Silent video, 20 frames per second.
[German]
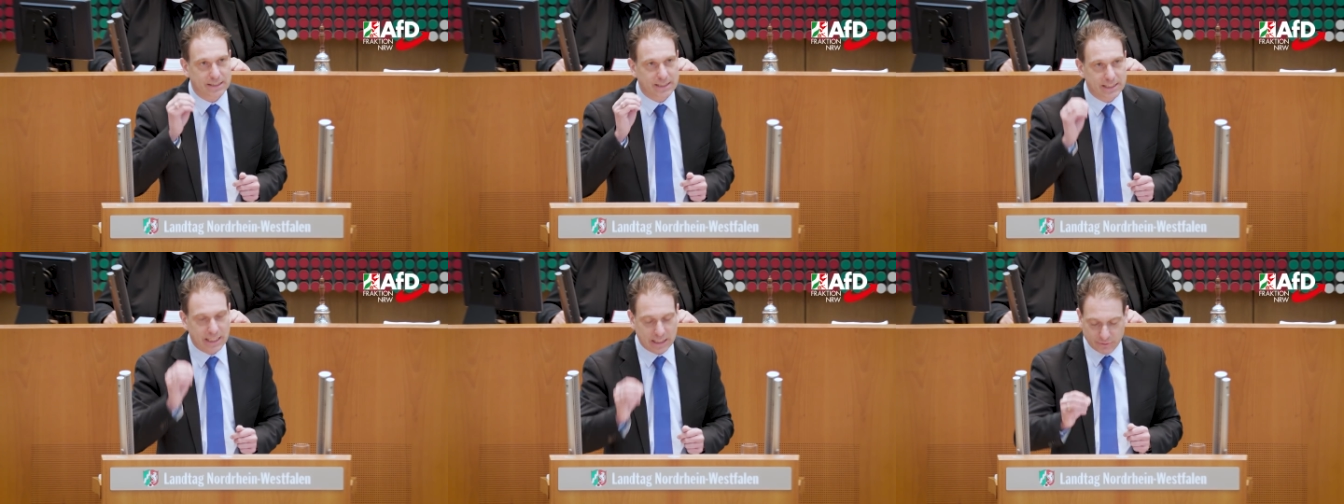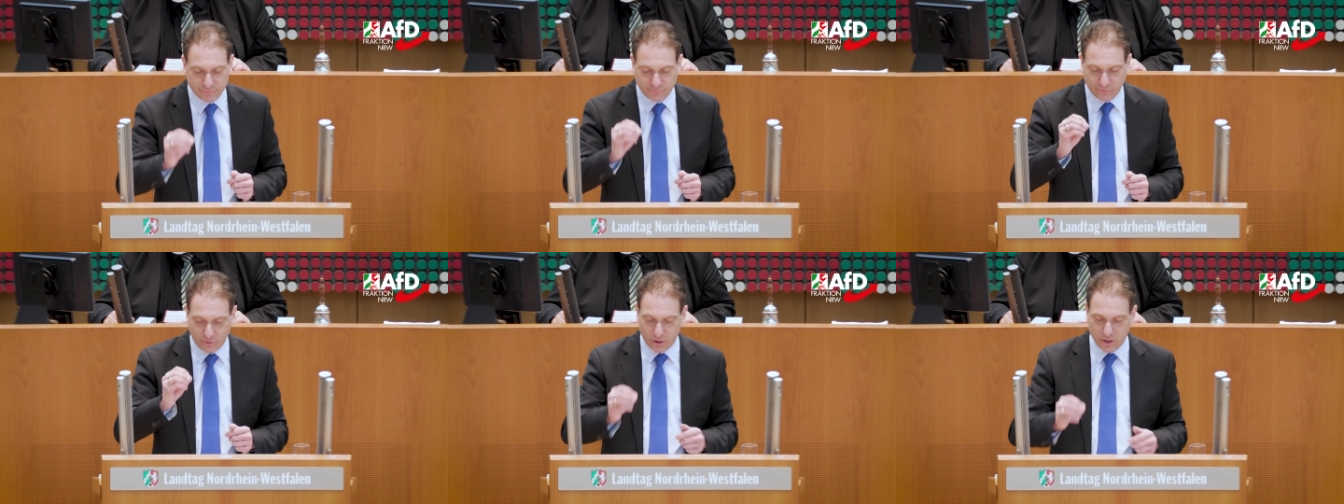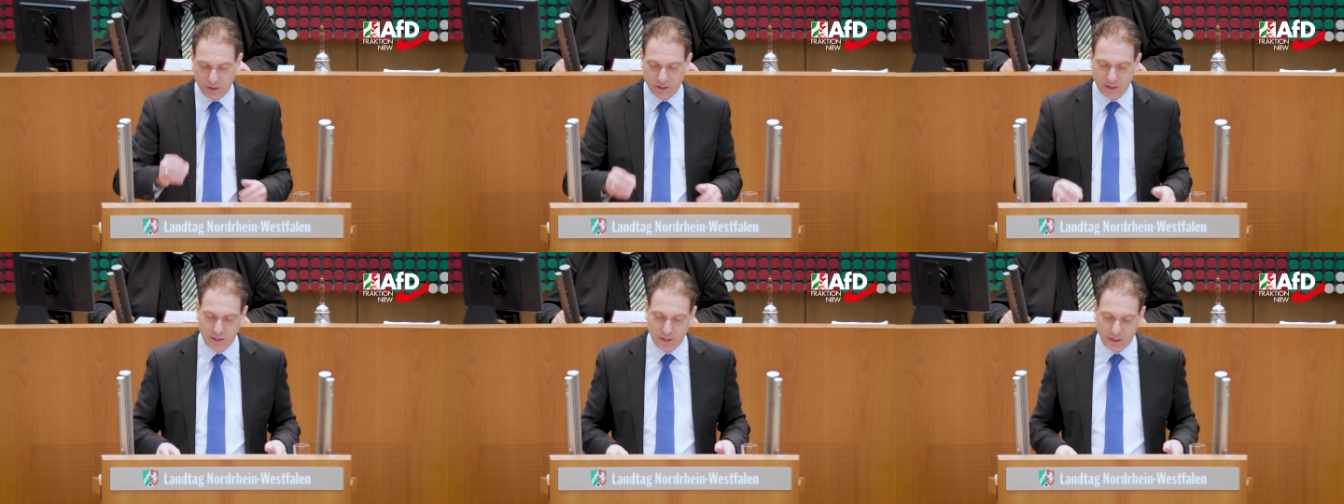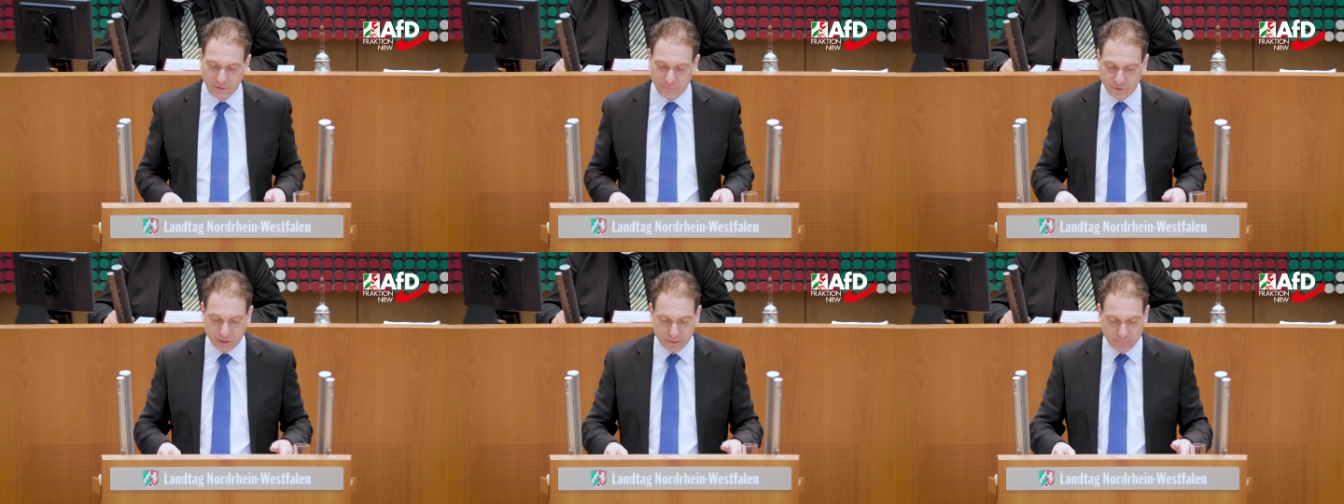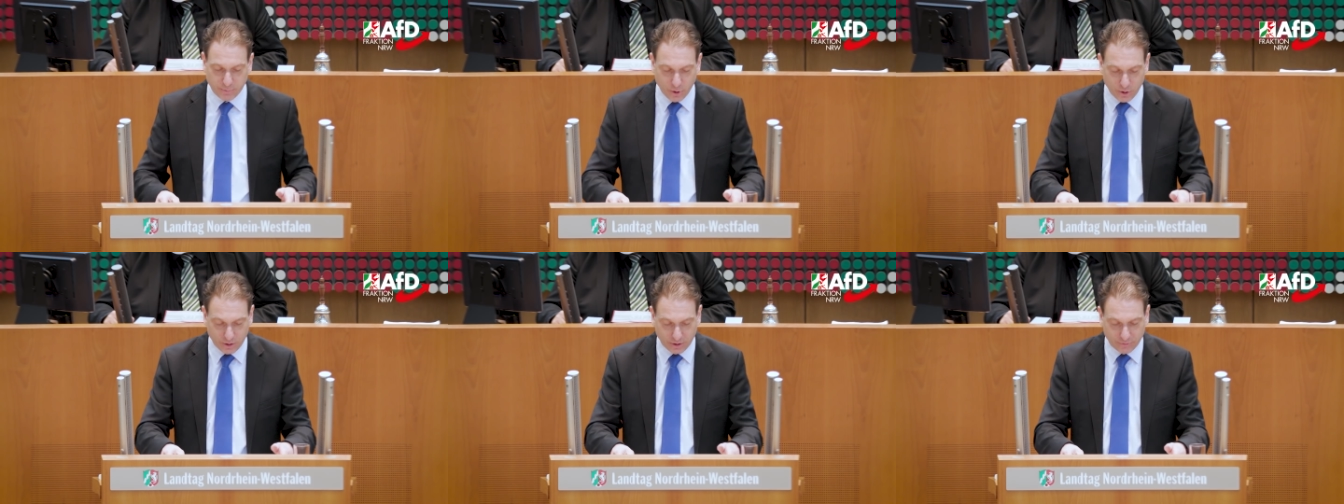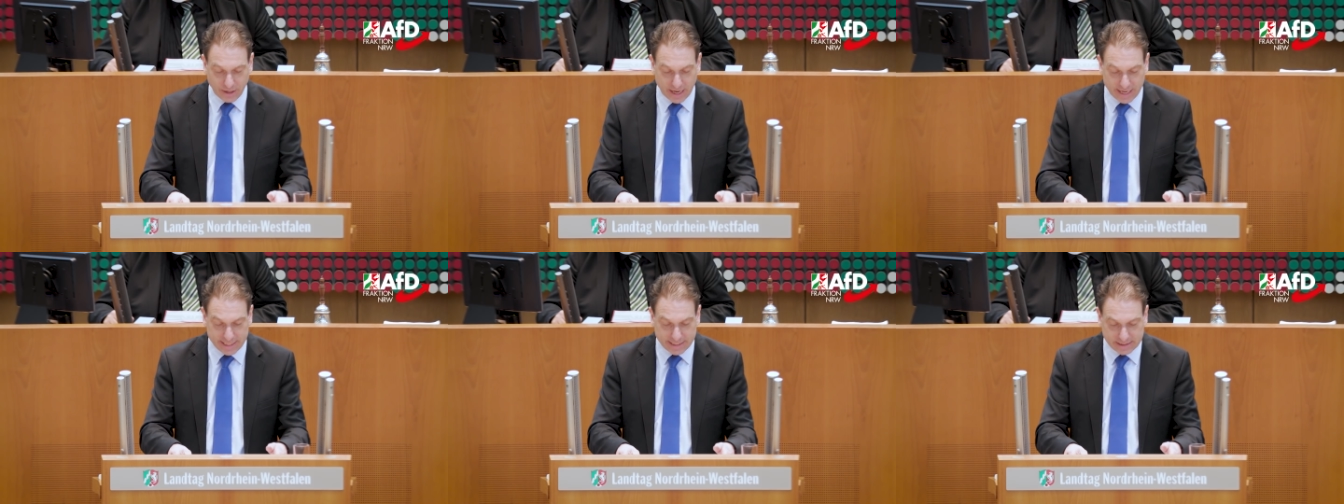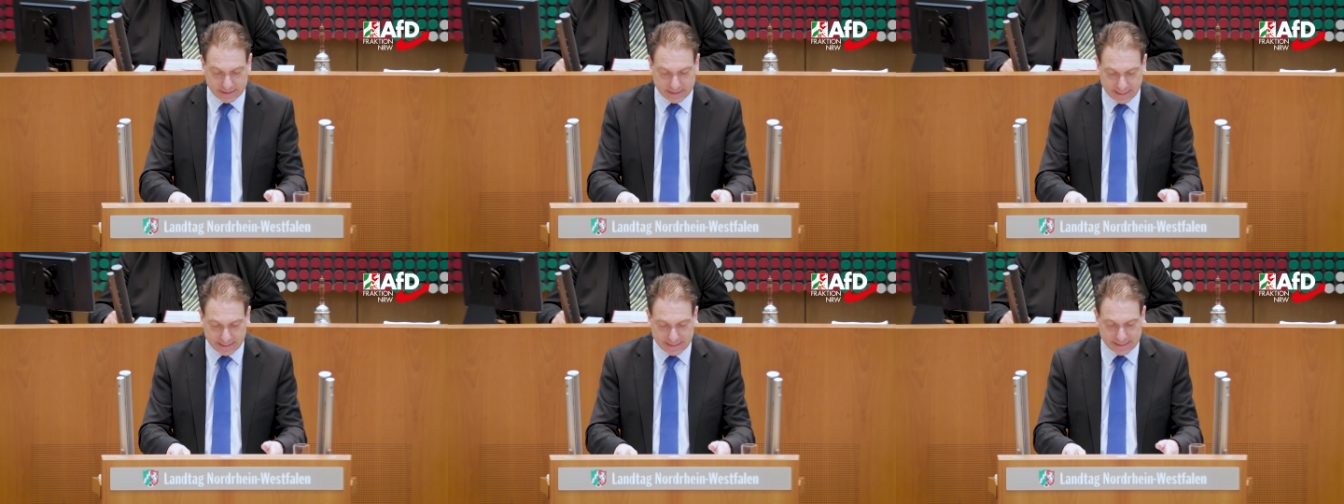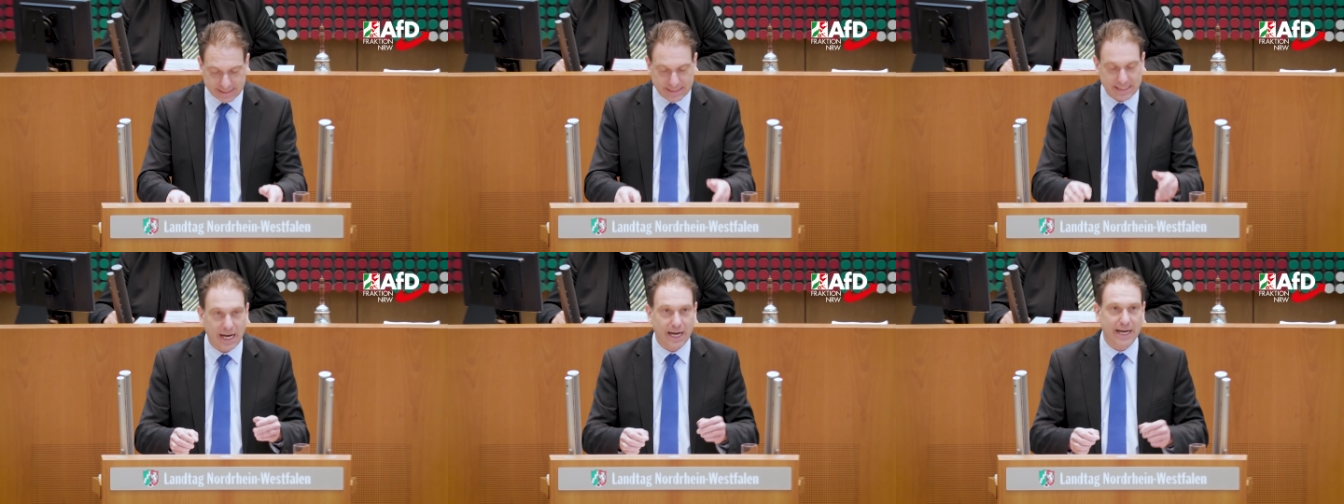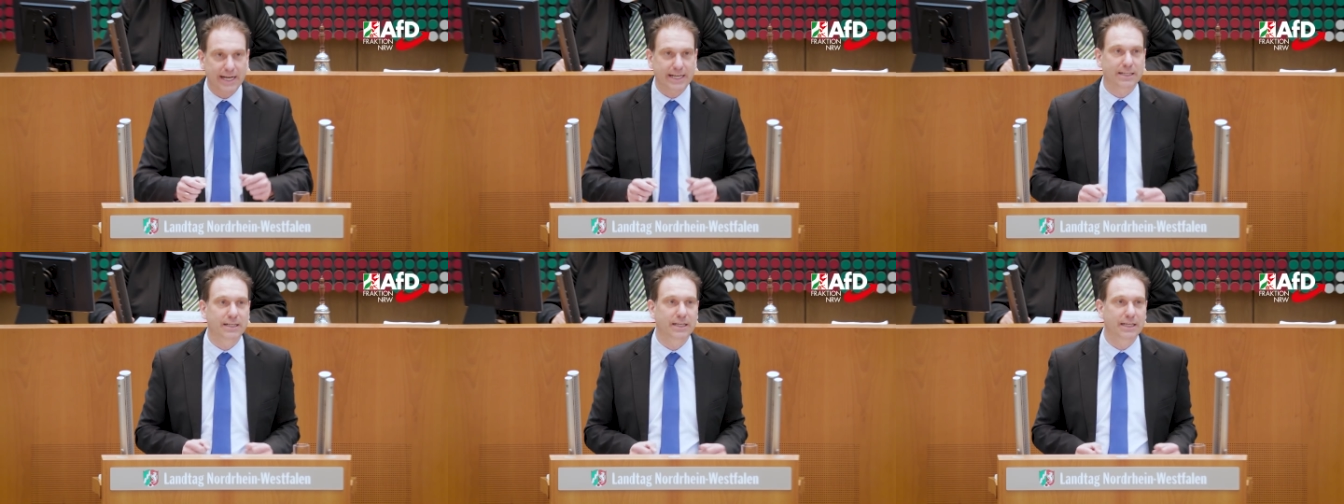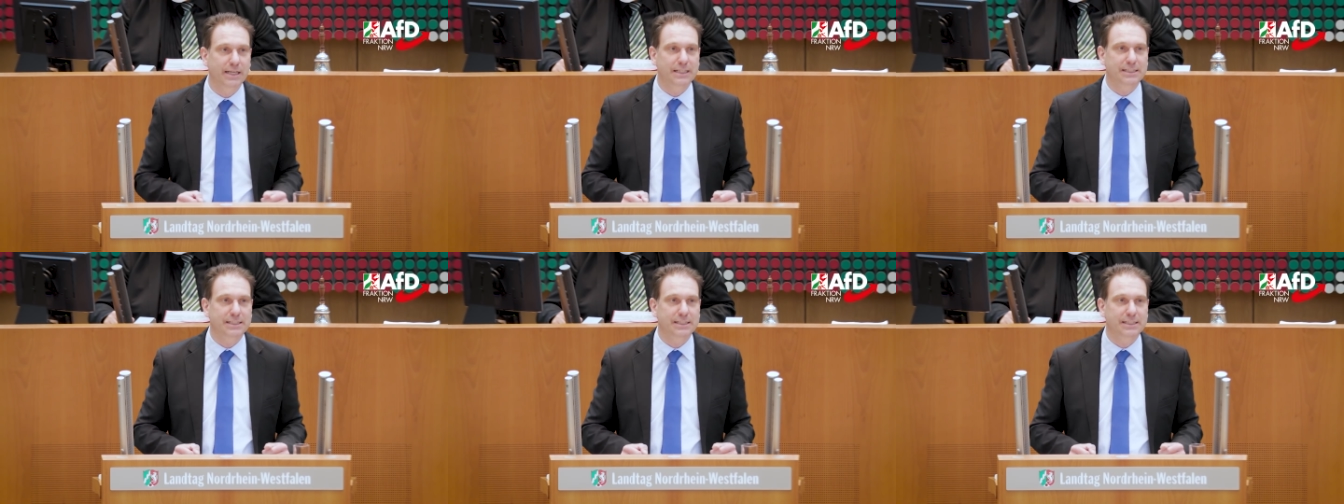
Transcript: sinnvoll für die Brücken eingesetzt, nein,